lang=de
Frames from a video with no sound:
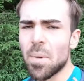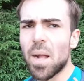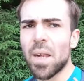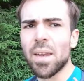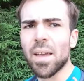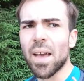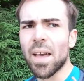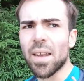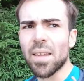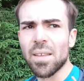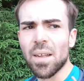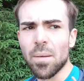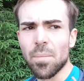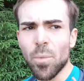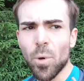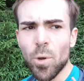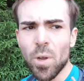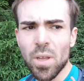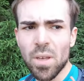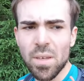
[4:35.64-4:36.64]
Mal nach anderthalb
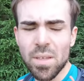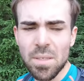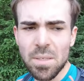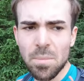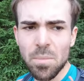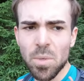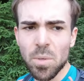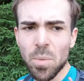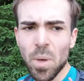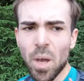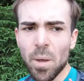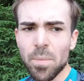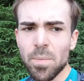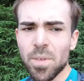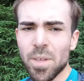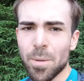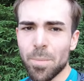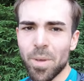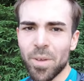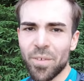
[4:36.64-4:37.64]
Monaten, dass ich mich überhaupt
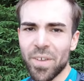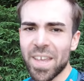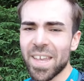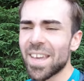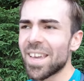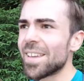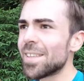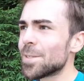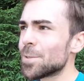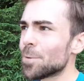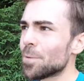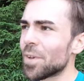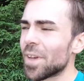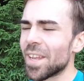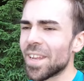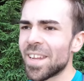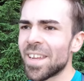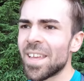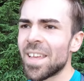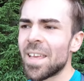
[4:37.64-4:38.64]
wieder bewege.
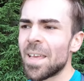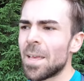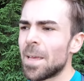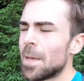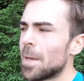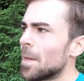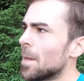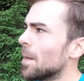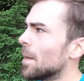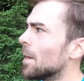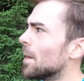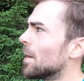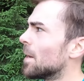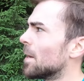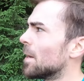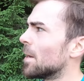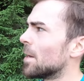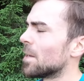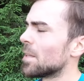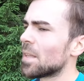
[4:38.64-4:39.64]
Insofern
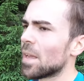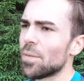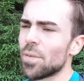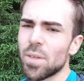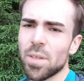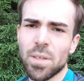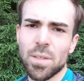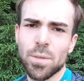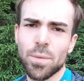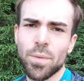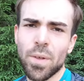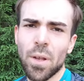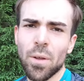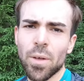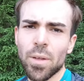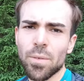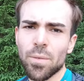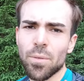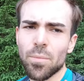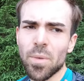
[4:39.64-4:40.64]
äh, darf ich nicht zu viel
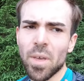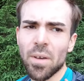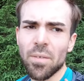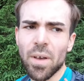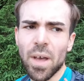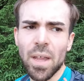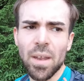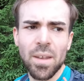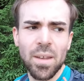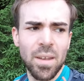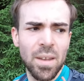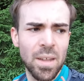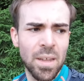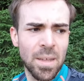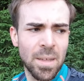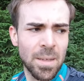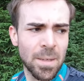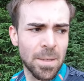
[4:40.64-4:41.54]
heute von mir erwarten.